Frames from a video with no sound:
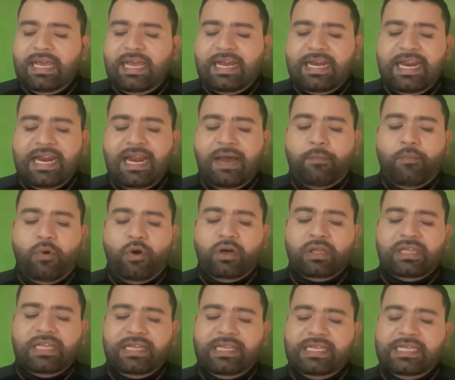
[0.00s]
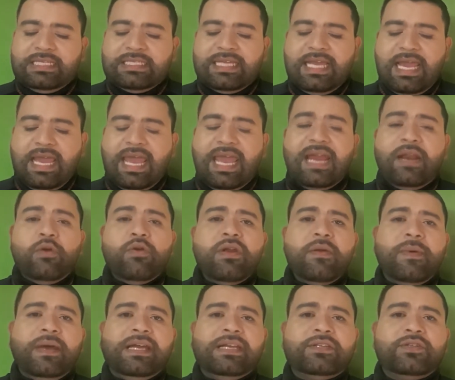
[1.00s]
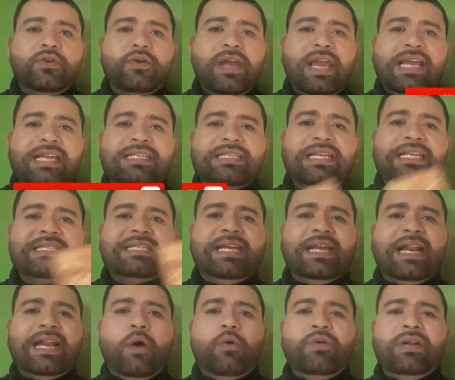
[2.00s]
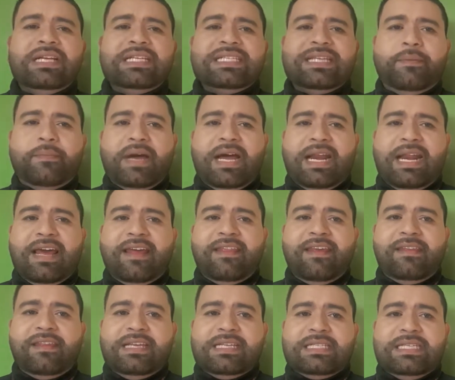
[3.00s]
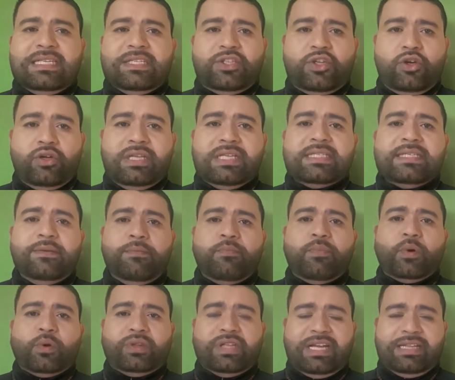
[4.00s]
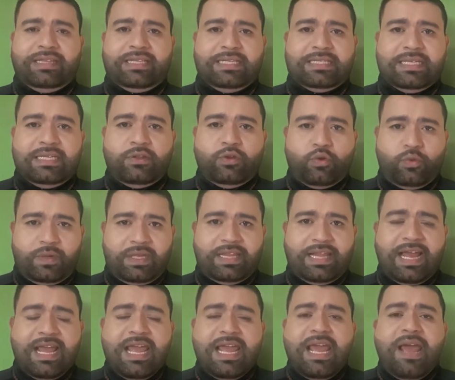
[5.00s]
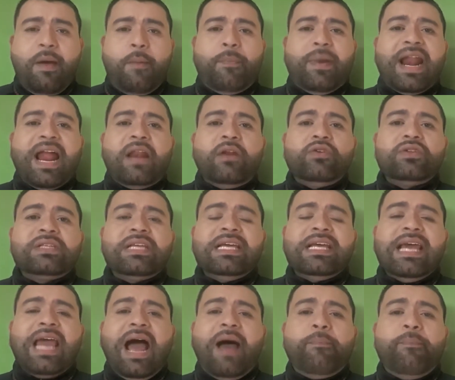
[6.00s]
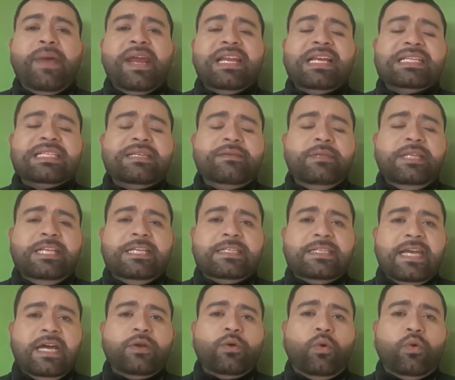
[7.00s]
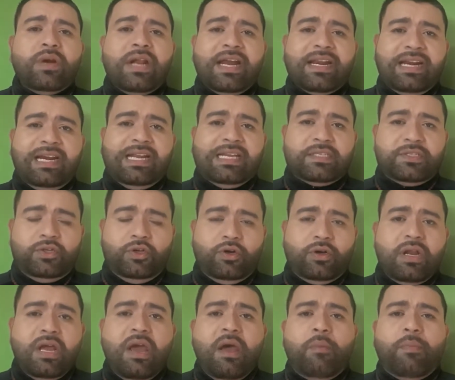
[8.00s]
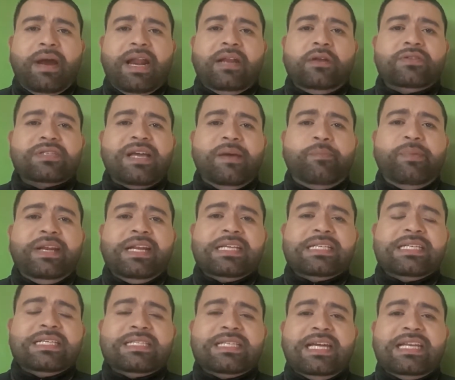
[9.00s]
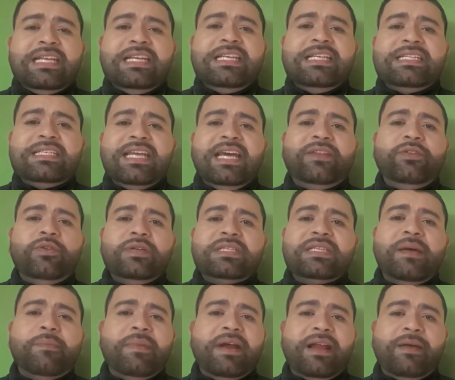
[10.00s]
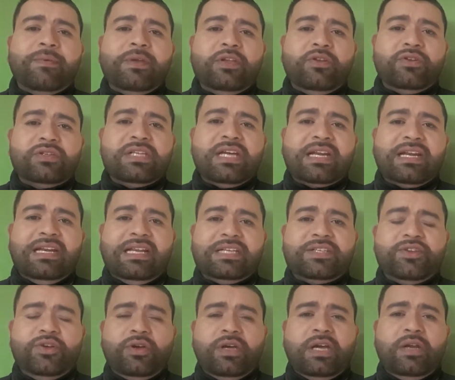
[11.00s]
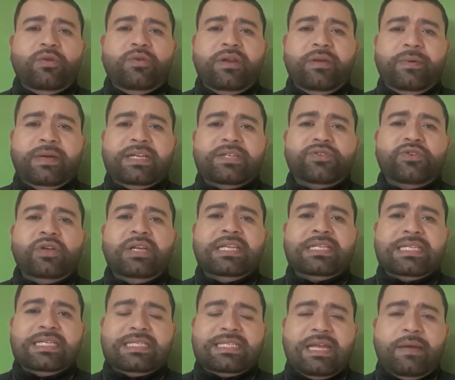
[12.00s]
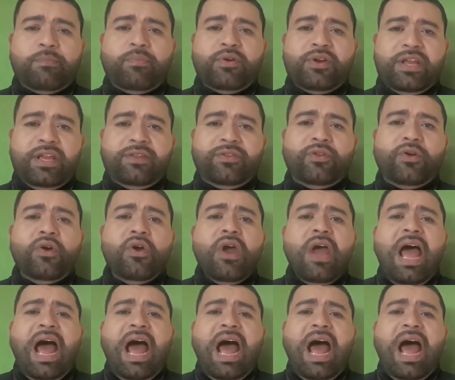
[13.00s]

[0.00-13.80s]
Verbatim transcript: En el amor te dice el universo que esta será una semana de decisiones importantes en tu vida. Para los que apenas inician una relación, para los que apenas están iniciando esta maravillosa relación que el universo les está poniendo,